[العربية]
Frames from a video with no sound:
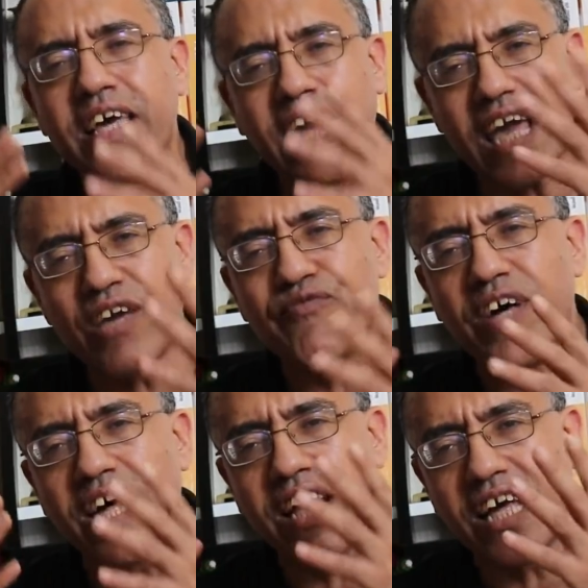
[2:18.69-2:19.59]
كيف
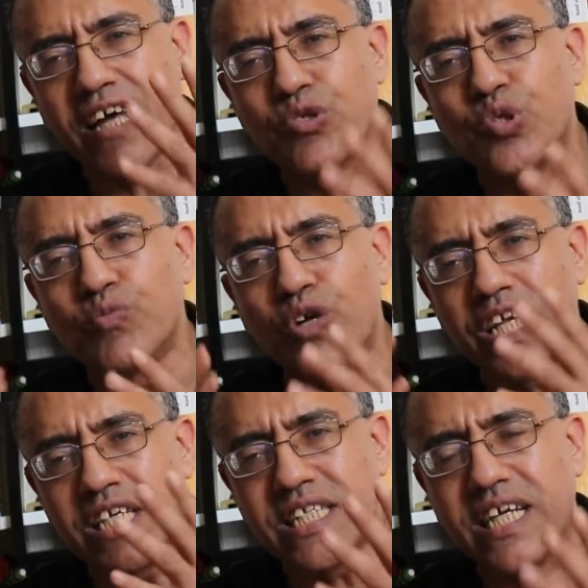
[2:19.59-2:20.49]
يرسم
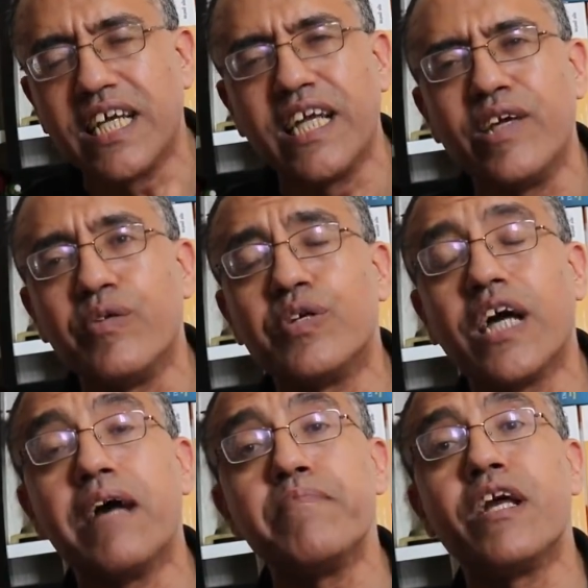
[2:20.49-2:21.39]
الإسرائيليون
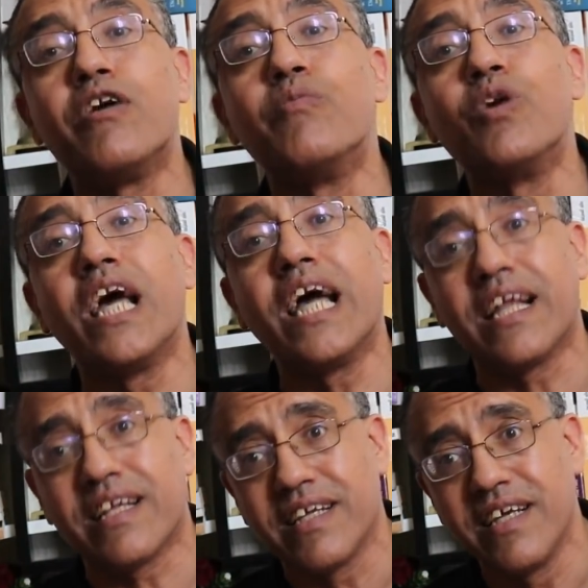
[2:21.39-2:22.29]
أمنهم
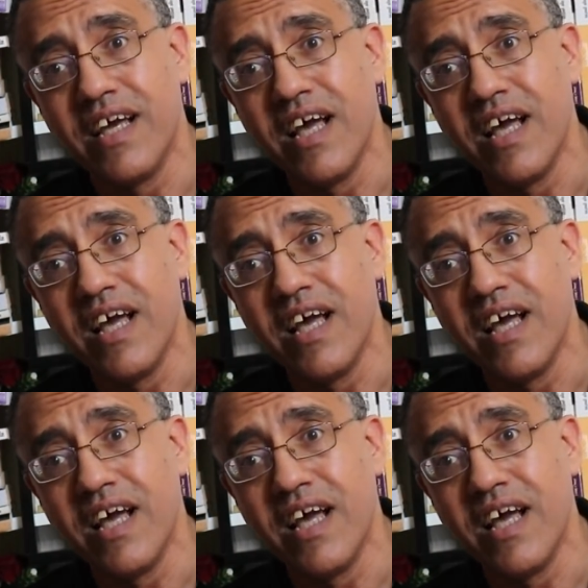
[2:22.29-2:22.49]
الآن